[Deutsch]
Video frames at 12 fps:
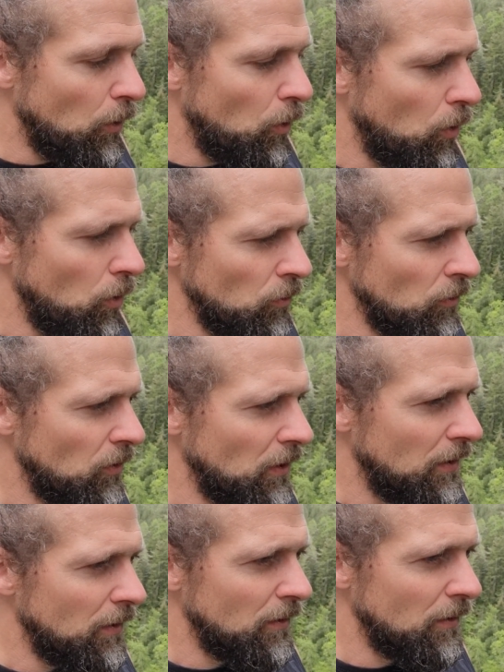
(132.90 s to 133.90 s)
Und
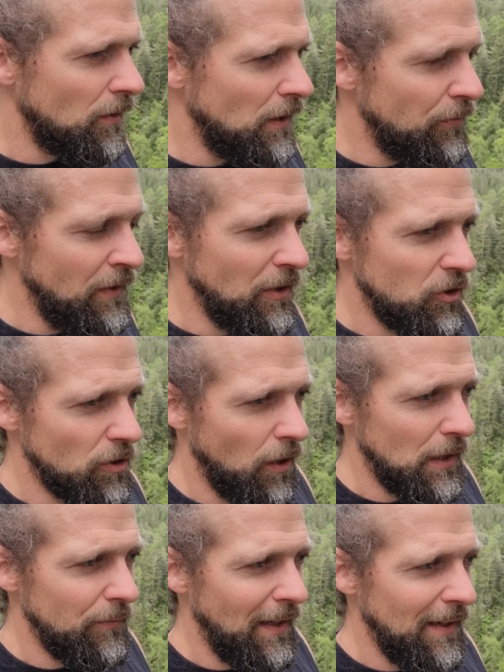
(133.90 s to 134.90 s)
ich finde das
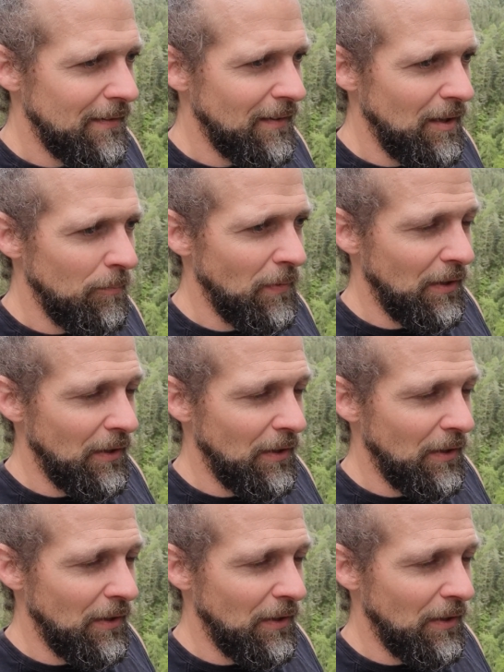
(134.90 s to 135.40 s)
schade, weil es eben,